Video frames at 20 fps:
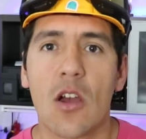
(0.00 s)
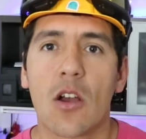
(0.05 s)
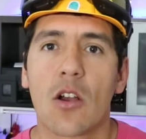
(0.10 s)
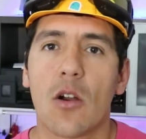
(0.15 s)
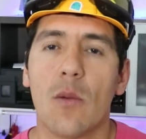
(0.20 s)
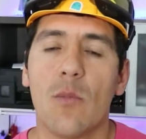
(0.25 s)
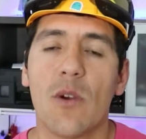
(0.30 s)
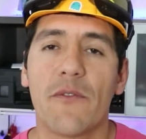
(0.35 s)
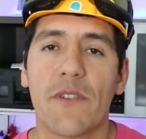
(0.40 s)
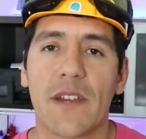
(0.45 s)

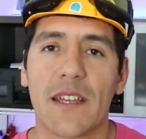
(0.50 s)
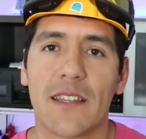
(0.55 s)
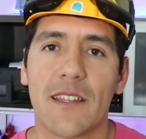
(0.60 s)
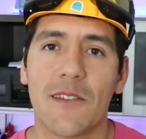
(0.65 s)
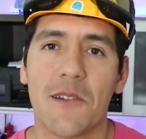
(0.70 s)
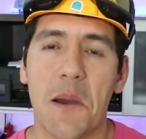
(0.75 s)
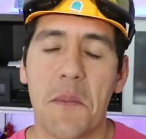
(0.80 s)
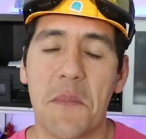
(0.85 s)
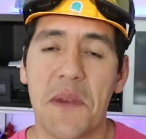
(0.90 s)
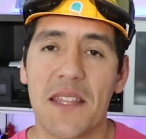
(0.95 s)
cómo
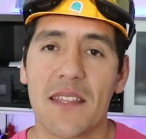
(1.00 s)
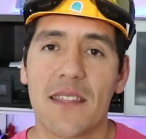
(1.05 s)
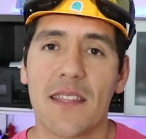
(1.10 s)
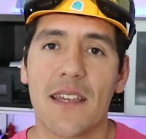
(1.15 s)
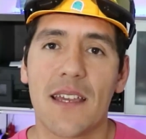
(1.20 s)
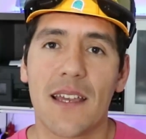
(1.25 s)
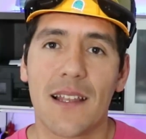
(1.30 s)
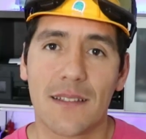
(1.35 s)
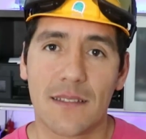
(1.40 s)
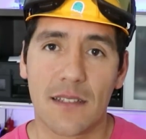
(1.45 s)

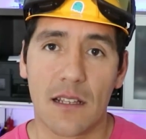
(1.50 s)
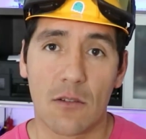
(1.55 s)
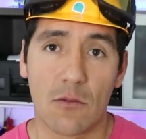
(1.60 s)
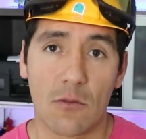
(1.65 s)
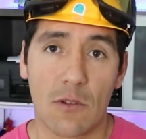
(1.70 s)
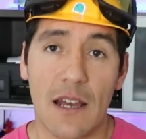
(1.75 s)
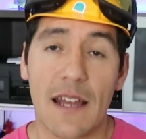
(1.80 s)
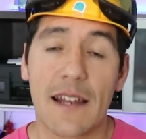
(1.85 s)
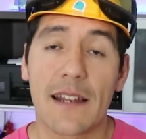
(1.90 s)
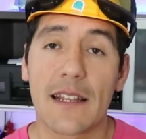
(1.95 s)
efectivamente el
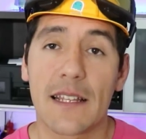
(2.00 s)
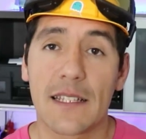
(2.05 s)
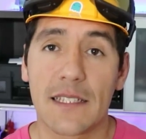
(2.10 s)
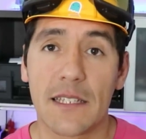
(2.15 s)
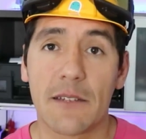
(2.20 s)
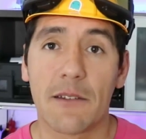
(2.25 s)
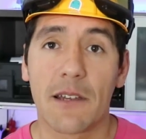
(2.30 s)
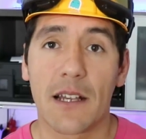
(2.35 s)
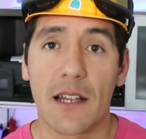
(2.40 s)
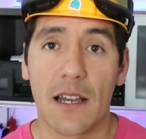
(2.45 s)
celular
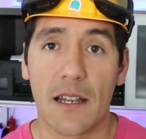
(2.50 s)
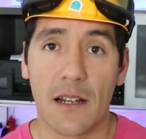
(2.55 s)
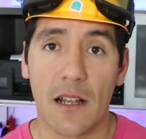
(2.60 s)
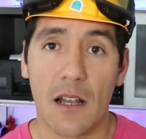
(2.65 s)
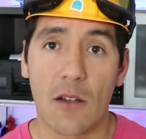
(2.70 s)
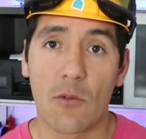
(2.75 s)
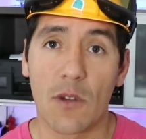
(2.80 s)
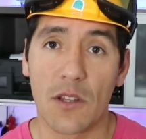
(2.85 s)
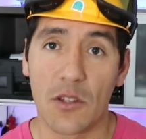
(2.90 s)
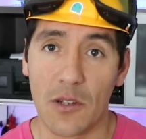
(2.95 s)
recibe
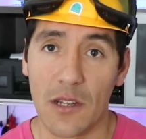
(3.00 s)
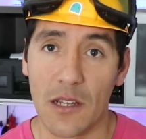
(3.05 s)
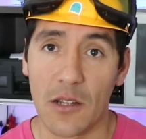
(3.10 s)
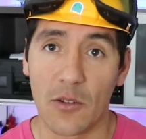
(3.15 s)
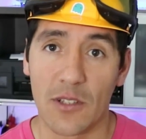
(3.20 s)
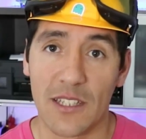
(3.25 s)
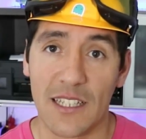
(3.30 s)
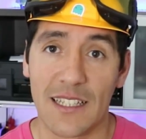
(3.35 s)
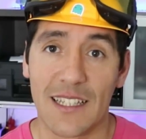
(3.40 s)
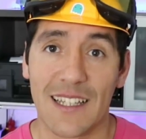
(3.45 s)
carga cuando le
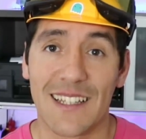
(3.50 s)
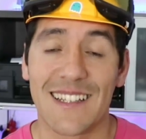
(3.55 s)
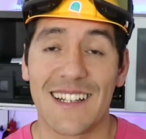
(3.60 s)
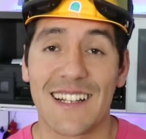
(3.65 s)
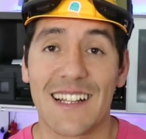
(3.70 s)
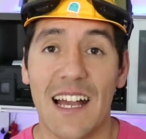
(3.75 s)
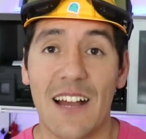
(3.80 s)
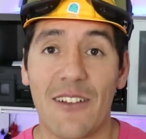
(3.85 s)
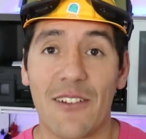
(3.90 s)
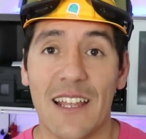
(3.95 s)
conectan
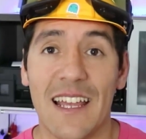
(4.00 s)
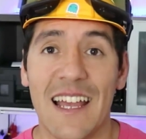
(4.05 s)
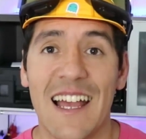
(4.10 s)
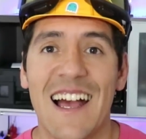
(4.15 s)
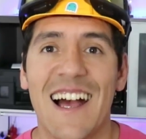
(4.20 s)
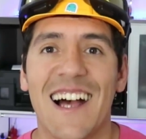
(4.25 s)
el cable.